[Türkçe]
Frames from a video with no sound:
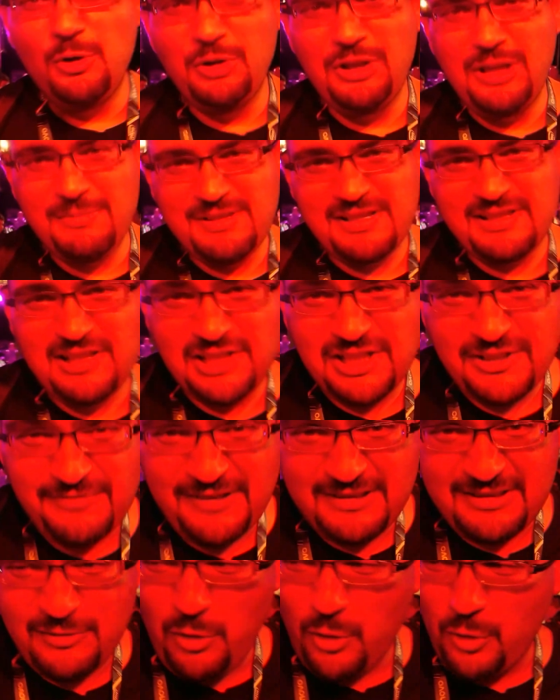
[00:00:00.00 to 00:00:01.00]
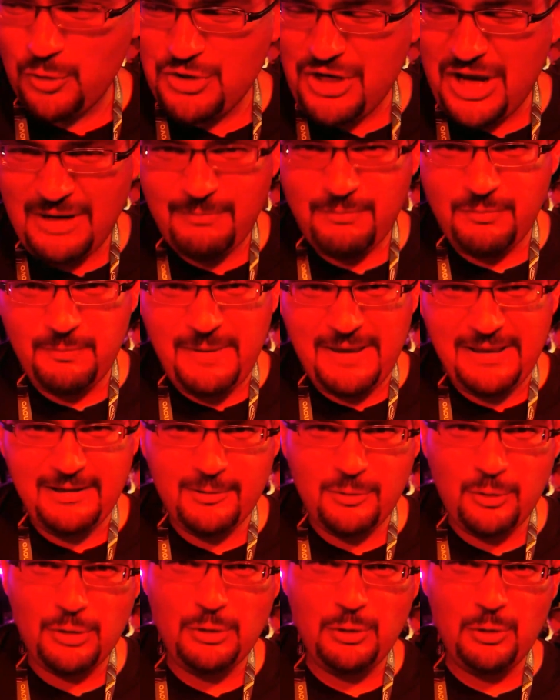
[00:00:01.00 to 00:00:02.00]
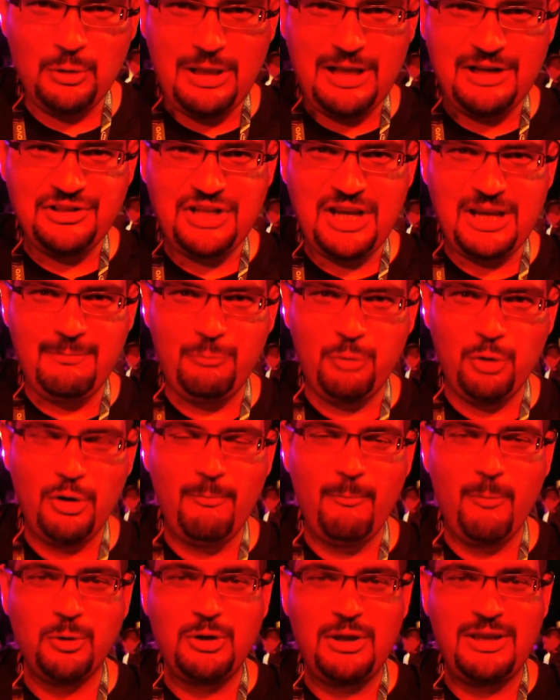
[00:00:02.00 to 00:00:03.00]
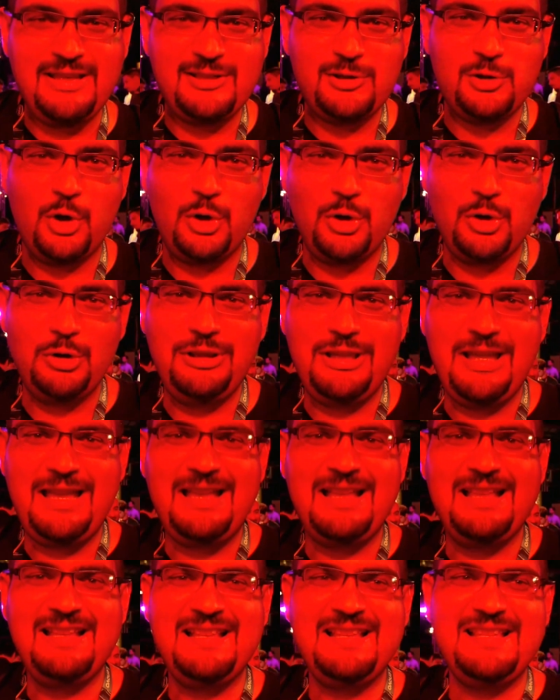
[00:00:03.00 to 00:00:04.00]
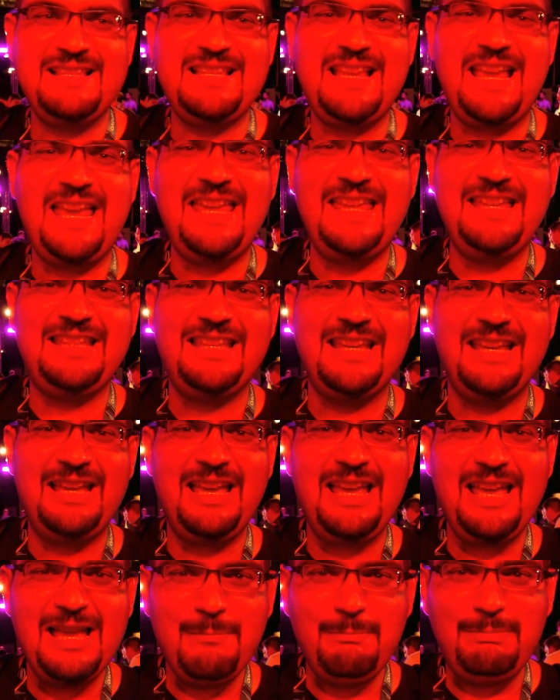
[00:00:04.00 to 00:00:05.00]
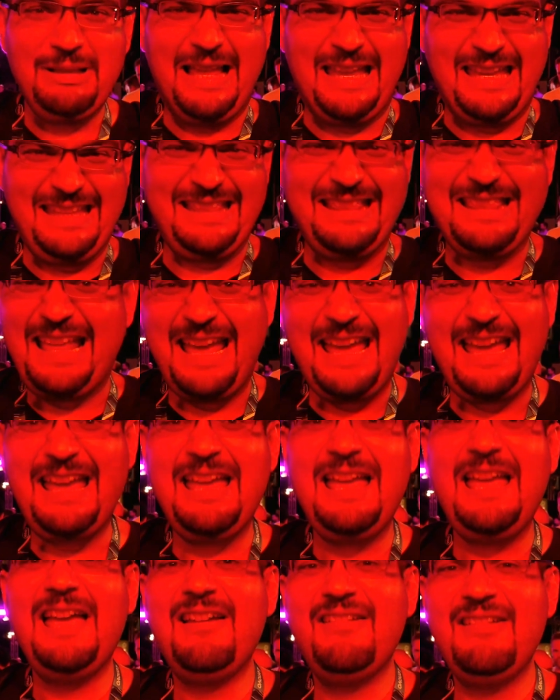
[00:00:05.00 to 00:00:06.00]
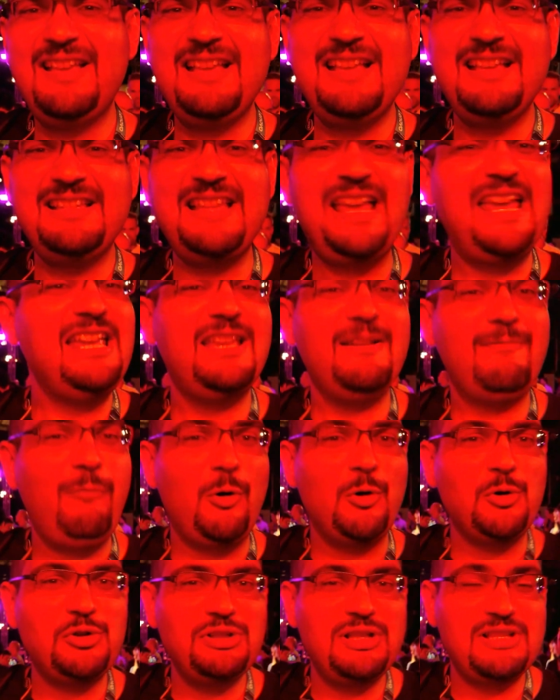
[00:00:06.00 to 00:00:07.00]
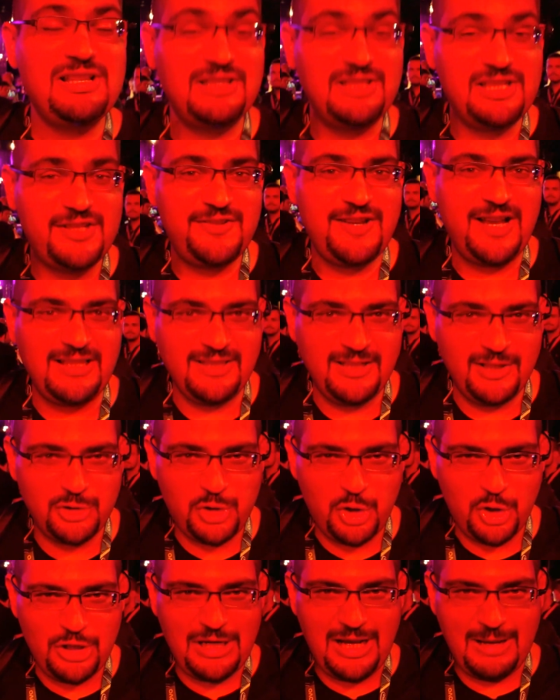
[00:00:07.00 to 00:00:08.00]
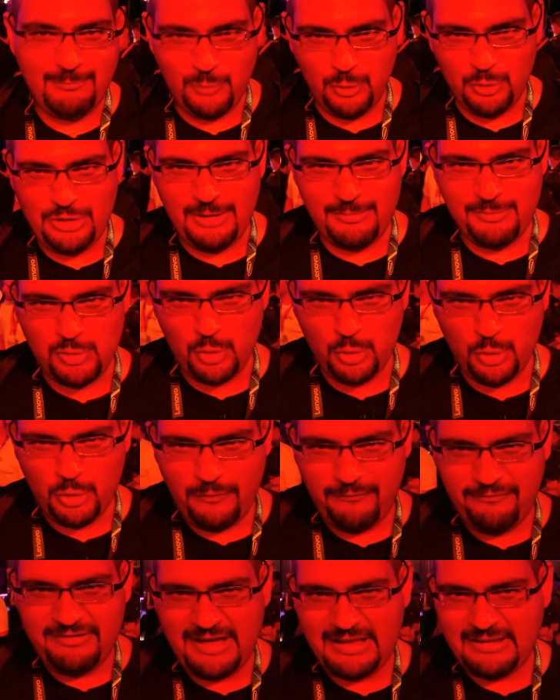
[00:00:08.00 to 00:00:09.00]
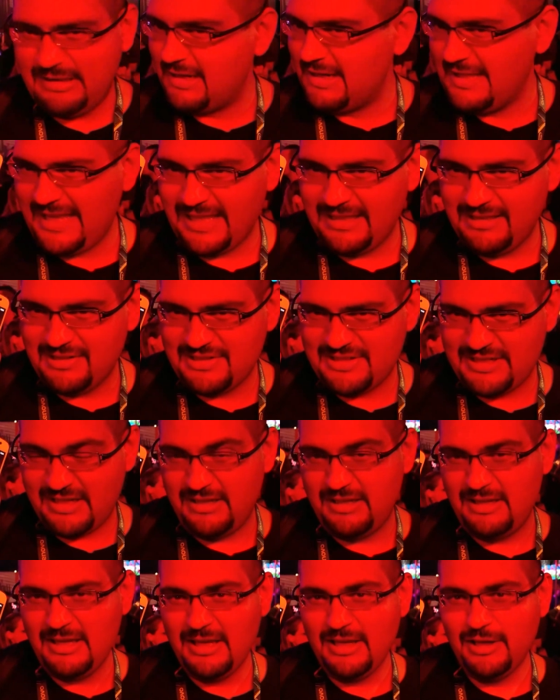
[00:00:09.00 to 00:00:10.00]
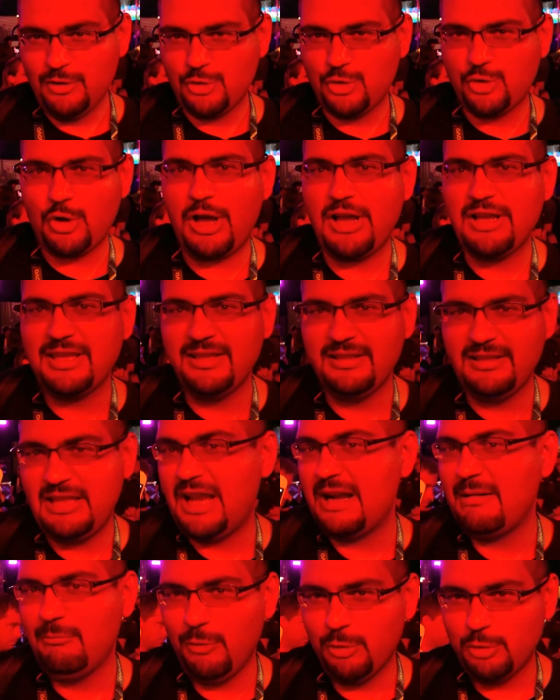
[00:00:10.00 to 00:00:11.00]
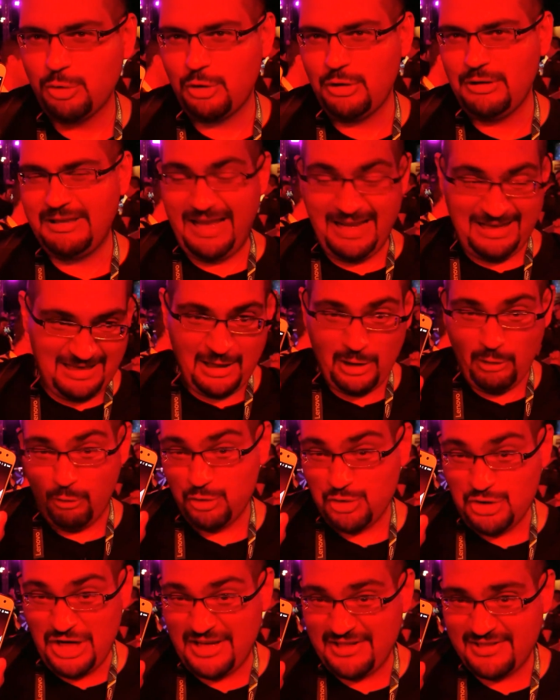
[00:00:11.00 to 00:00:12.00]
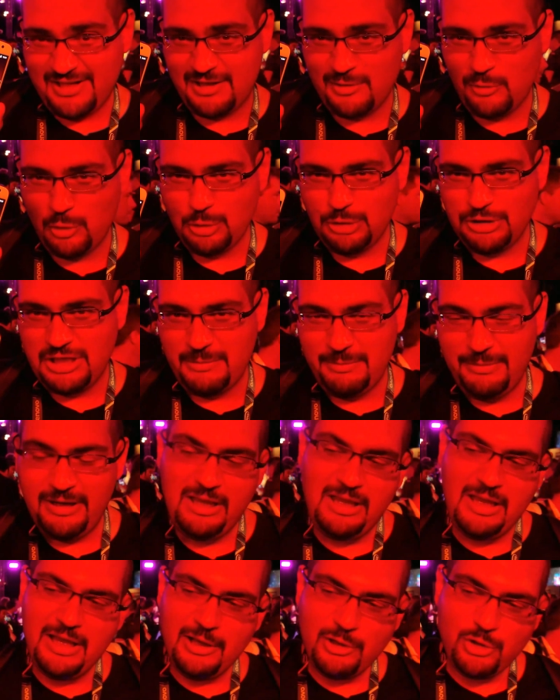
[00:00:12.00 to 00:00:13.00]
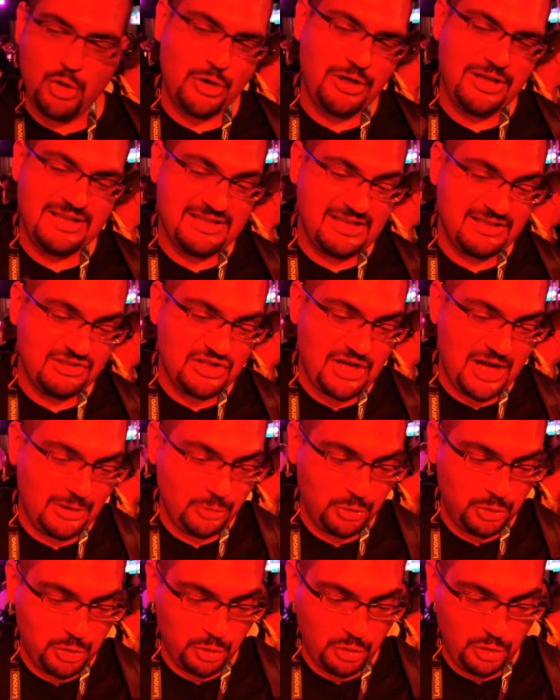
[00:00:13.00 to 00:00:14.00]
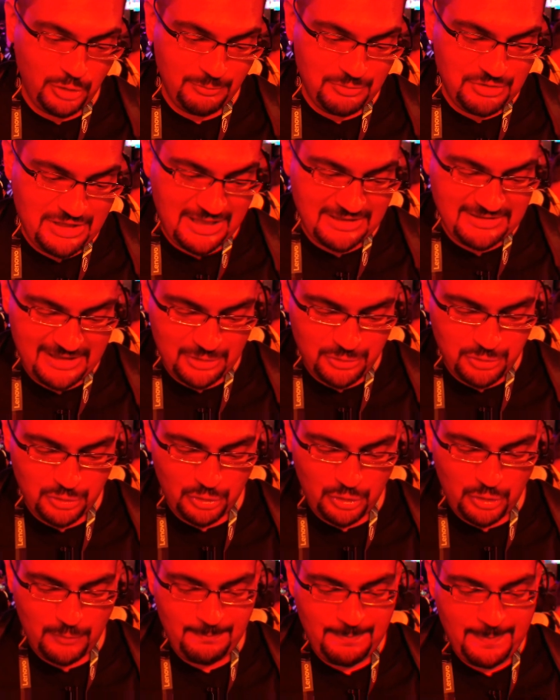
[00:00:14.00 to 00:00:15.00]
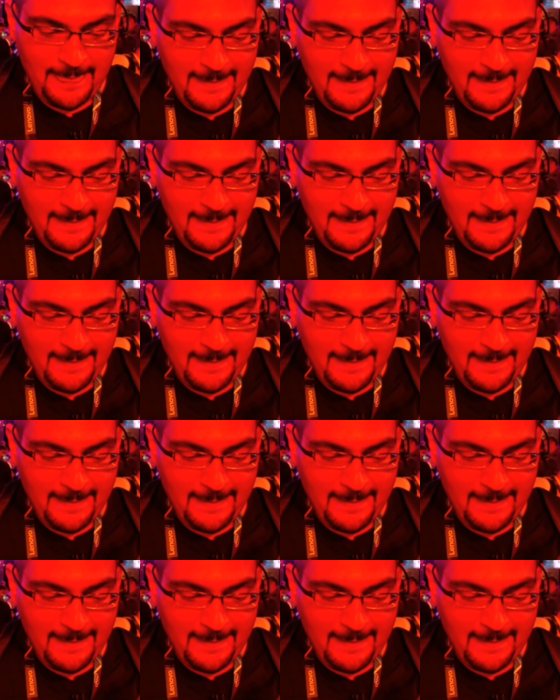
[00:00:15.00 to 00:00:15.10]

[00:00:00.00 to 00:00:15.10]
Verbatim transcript: ülkemizde satış fiyatı ne olacak? Belirli olan şey bu. Moto X4'ün de Z2 Play'in de ee, Z2 Force'un satış fiyatları çok önemli. Ülkemize uygun fiyatlarla gelirse şu anki diğer Motorola yani Lenovo cihazlarda olduğu gibi çok iyi satacağını düşündüğüm cihazlar. Çünkü